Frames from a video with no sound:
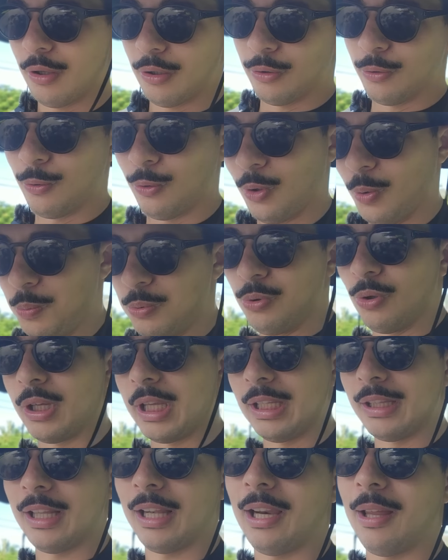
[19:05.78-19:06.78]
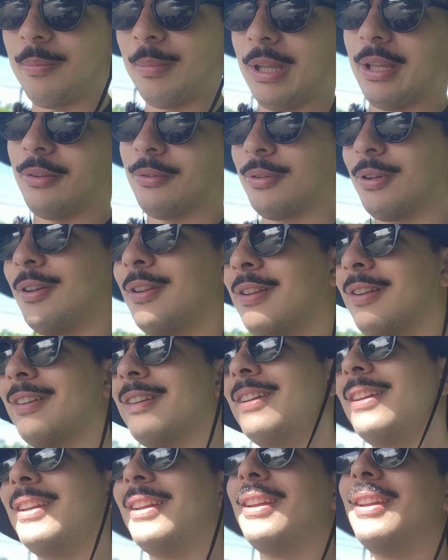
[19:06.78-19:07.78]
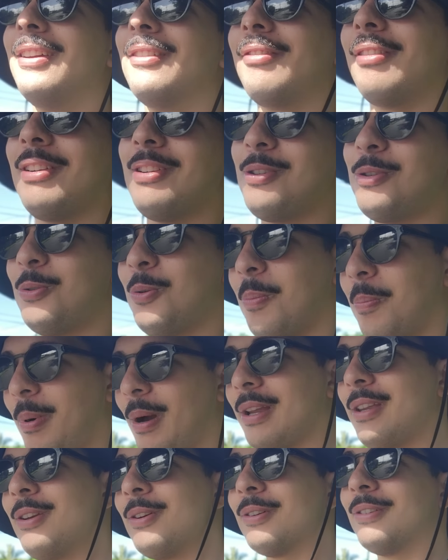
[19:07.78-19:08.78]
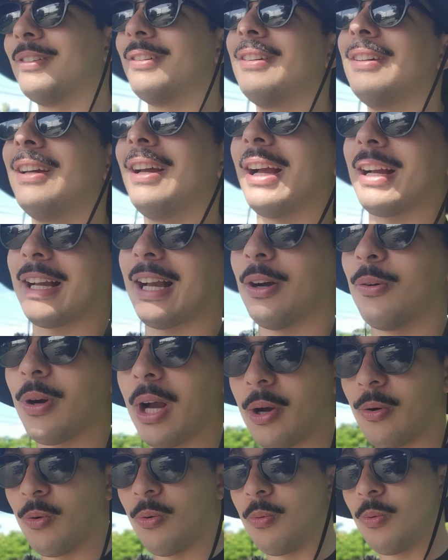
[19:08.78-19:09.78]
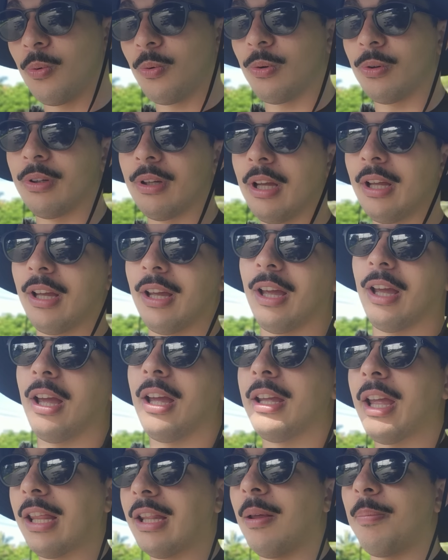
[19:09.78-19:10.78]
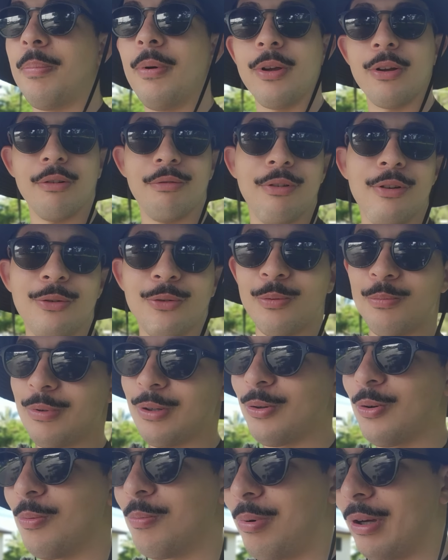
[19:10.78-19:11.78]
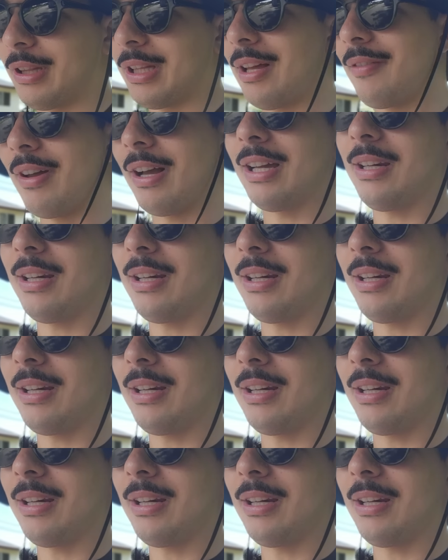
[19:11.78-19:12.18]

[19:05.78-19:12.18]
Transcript: no grupo do Quinto Elemento Falei, chupa aí, ó. O, o... E aí depois que eu fui descobrir que o boi tava